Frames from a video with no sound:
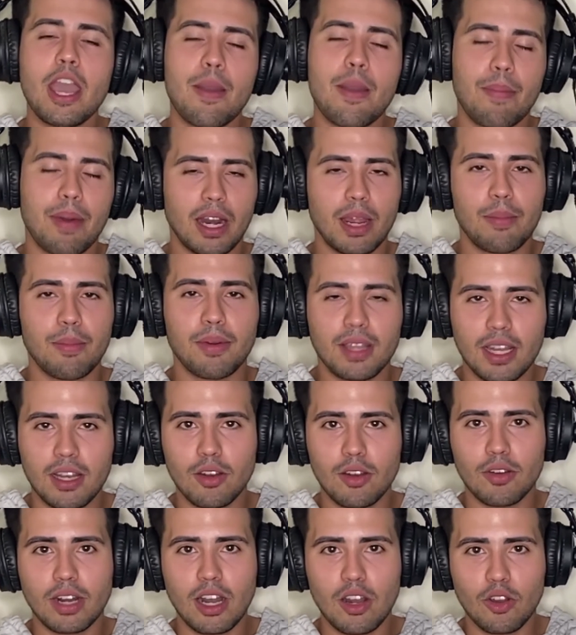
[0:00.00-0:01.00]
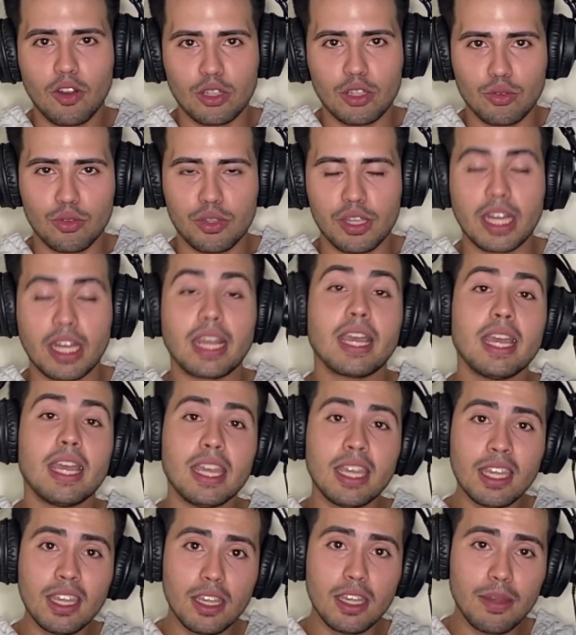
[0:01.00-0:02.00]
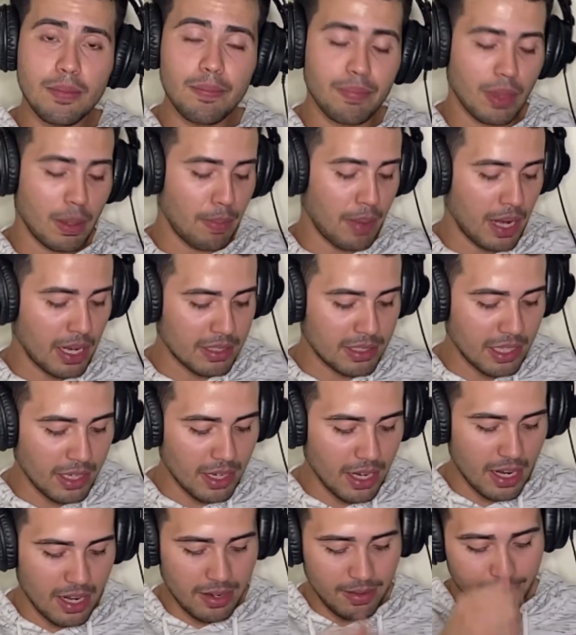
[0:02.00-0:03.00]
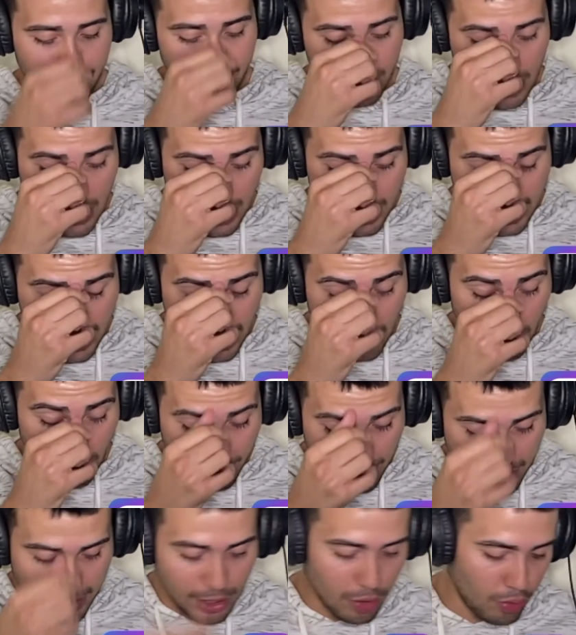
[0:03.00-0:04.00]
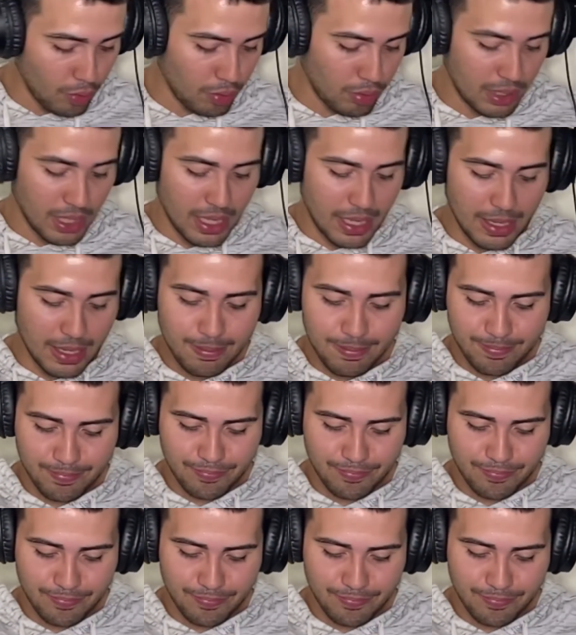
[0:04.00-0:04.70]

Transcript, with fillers: para que puedas lograr lo que tú quieres. Y para cerrar, quería compartir con ustedes